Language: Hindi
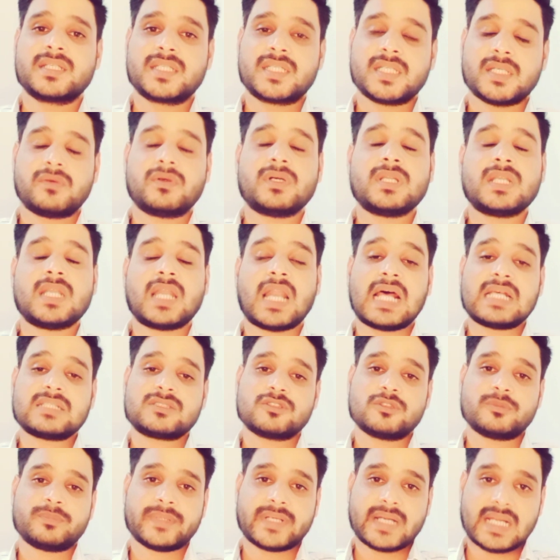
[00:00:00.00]
केवल
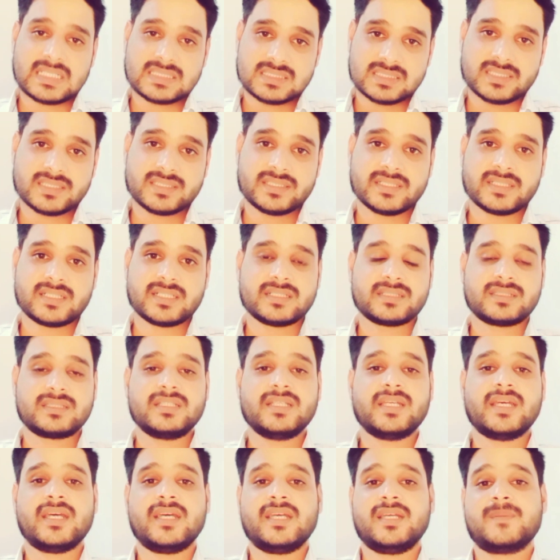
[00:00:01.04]
लाशों पर राजनीति
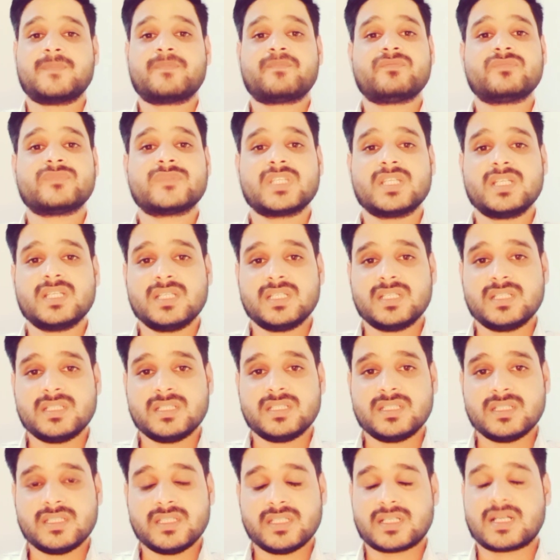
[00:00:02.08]
करती है
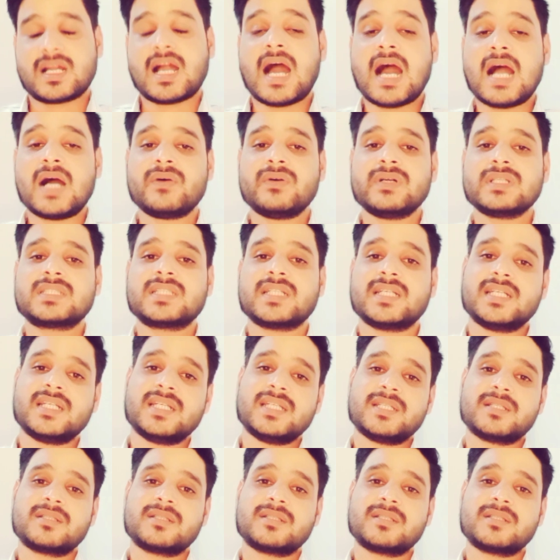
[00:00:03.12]
एक कहावत है